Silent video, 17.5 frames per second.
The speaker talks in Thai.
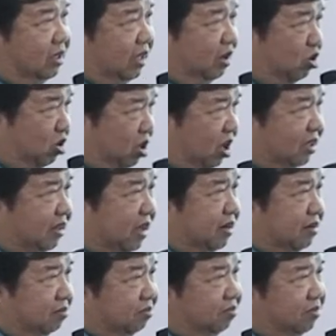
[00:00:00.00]
ถ้าองค์กร
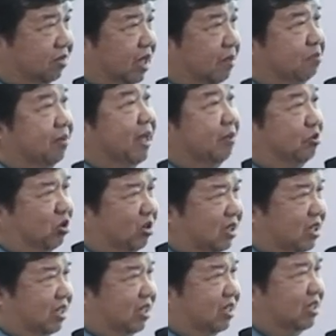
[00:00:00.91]
ท่านได้เปรียบคน
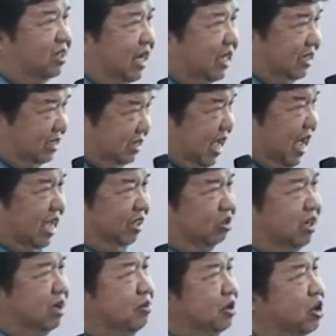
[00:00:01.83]
อื่นคือค่าใช้จ่าย
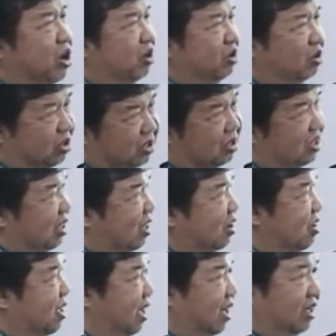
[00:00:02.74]
นี่มันน้อยกว่าคนอื่นแล้
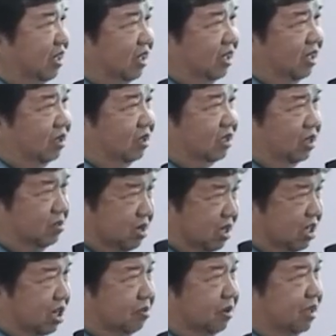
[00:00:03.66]
วเนี่ยก็มี
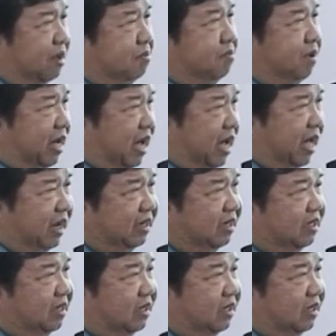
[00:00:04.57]
เงินไปทำงาน